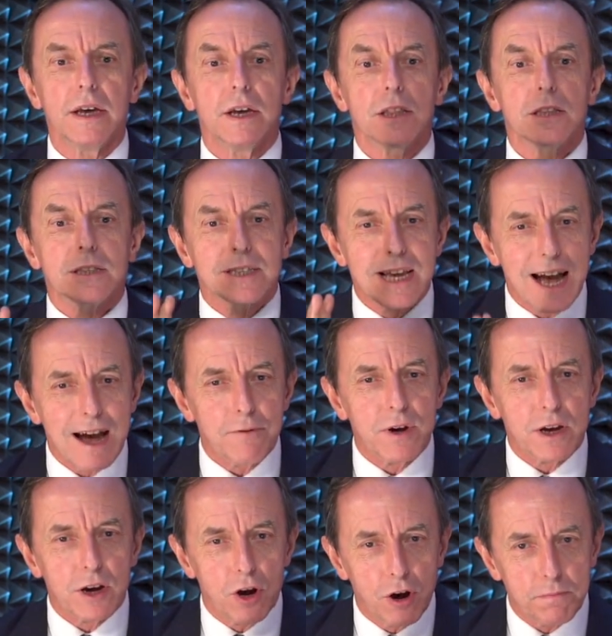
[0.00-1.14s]
cały
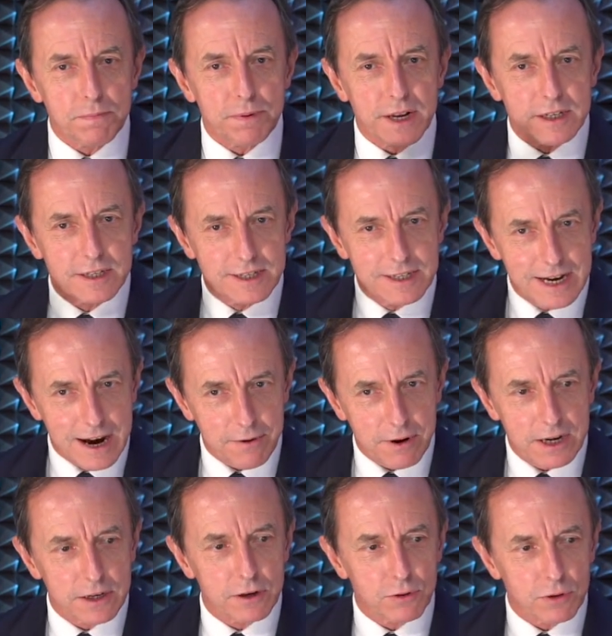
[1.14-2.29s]
kompleks działań,
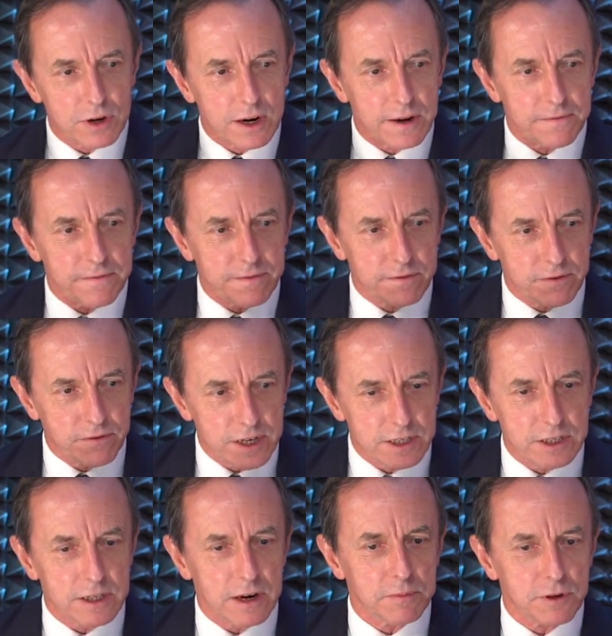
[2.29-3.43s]
które w
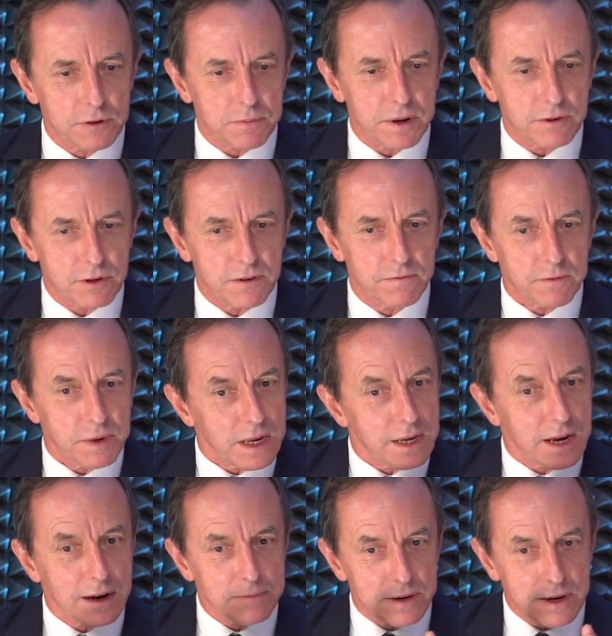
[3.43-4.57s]
20 minut panu nie wymienię,
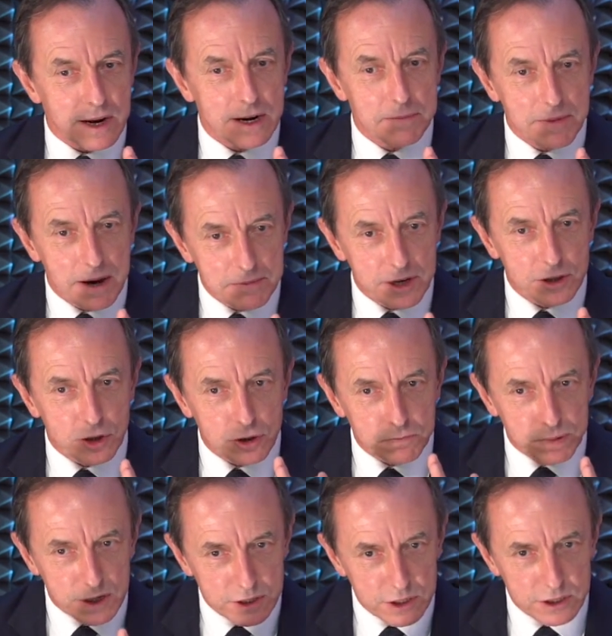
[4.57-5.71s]
ale mamy je dość
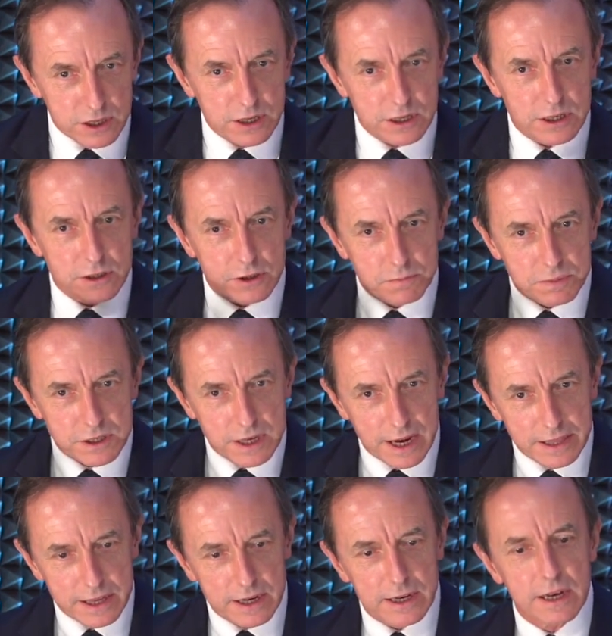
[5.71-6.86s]
precyzyjnie
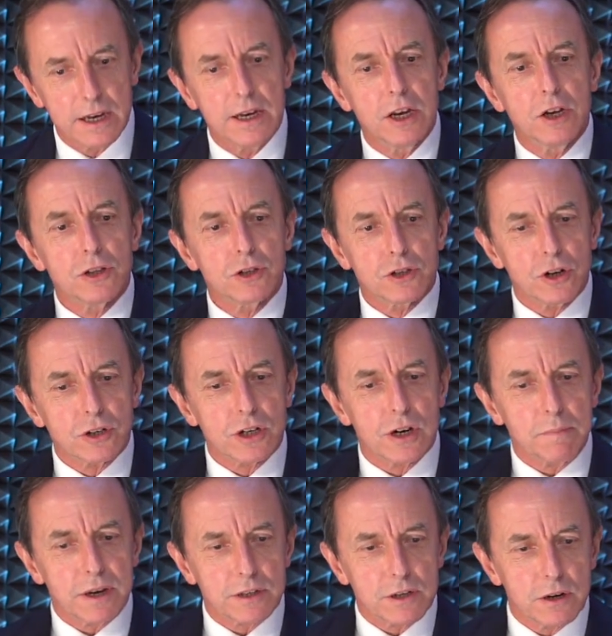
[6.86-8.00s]
rozpisane. Co trzeba
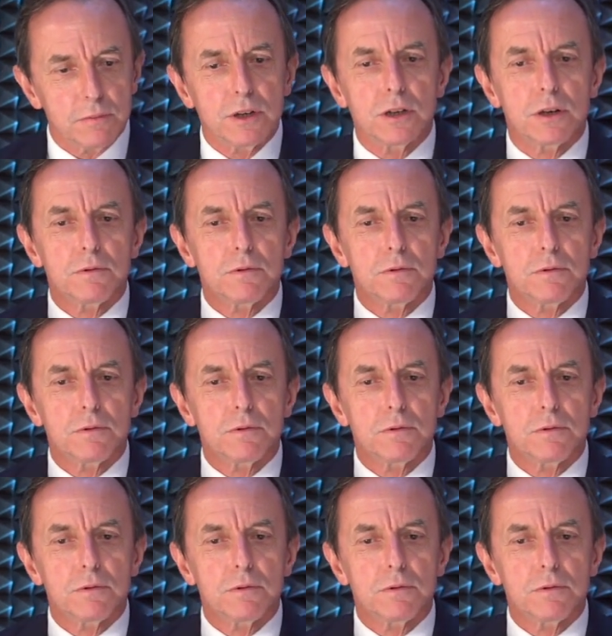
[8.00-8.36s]
zrobić, żeby